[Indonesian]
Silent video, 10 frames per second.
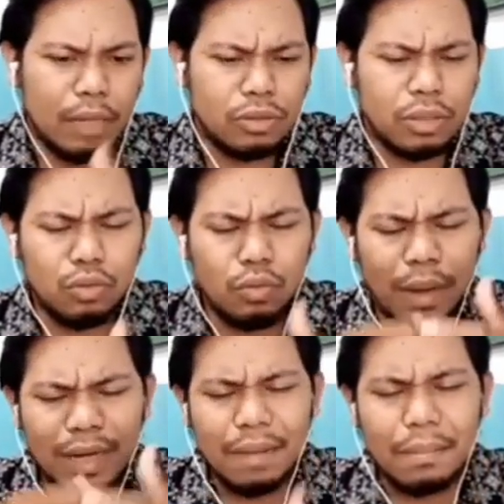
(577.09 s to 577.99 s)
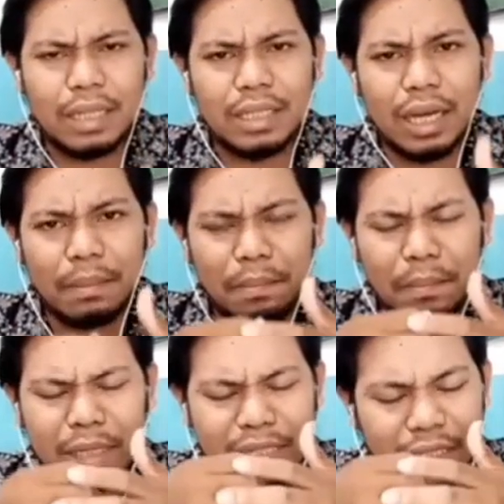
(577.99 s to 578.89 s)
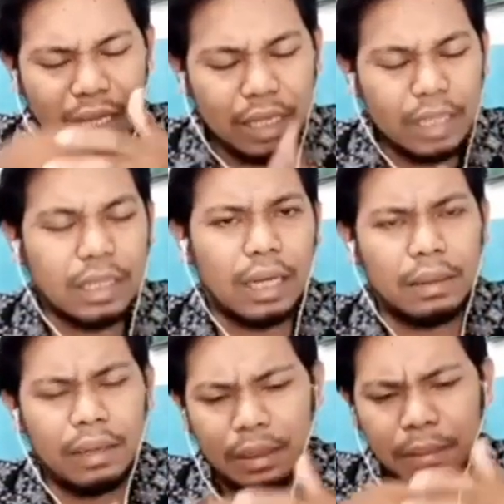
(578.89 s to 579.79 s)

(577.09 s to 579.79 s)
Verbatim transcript: Yesus tentu Maria merasakan kesakitan